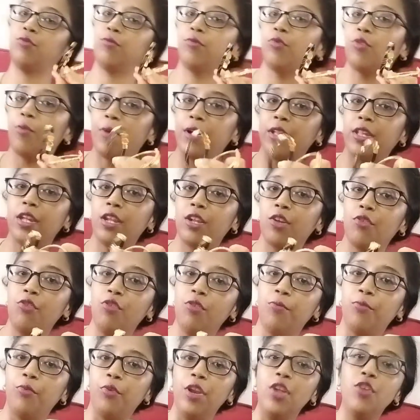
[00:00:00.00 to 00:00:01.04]

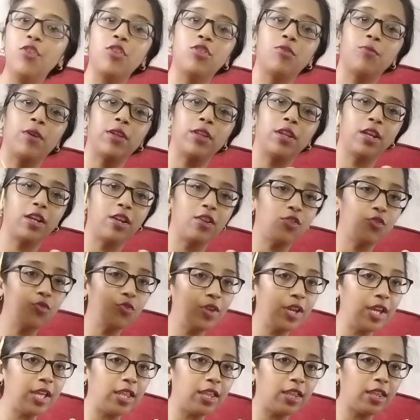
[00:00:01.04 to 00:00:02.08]
তোমাদেরকেও বলি যে তোমাদের কিছু
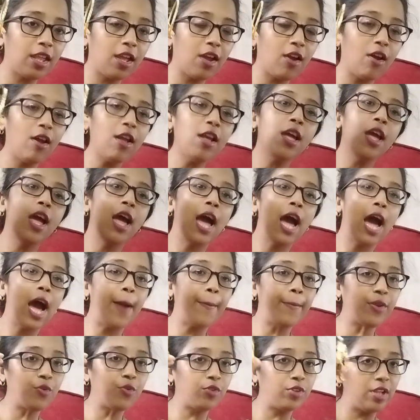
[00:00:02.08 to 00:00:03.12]
কিনতে হয়
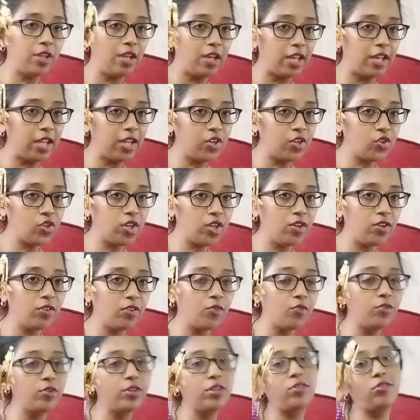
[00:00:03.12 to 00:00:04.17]
আমি ওদের লিঙ্ক শেয়ার
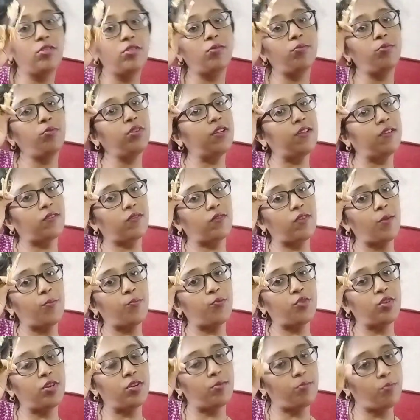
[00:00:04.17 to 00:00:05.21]
করে দেবো
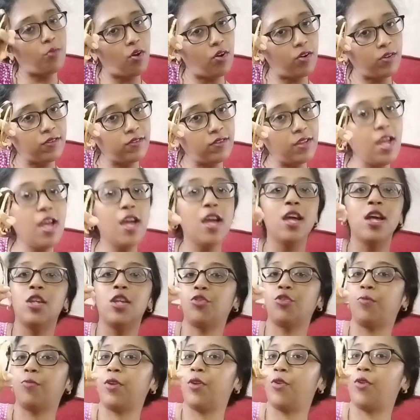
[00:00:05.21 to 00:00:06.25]
ডেসক্রিপশন বক্সে
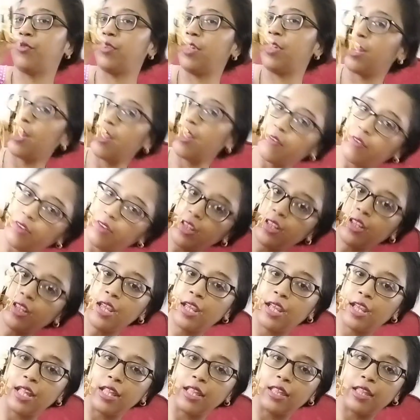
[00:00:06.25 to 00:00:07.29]
তোমরা ওদের কাছ থেকে
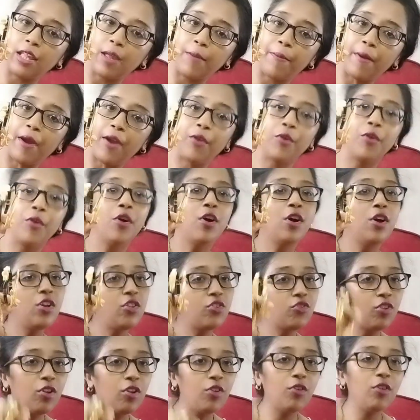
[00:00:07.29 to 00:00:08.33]
কিনতে পারো
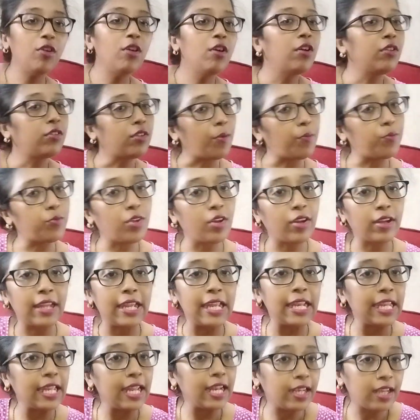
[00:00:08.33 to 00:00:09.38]
চলো তব তক
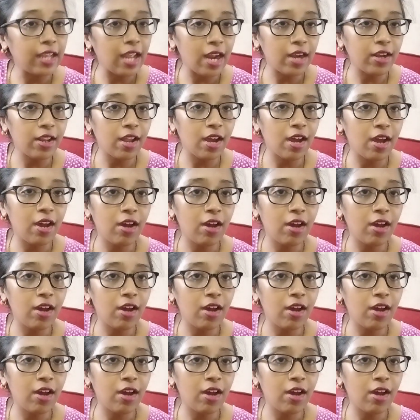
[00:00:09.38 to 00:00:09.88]
কে লিয়ে টাটা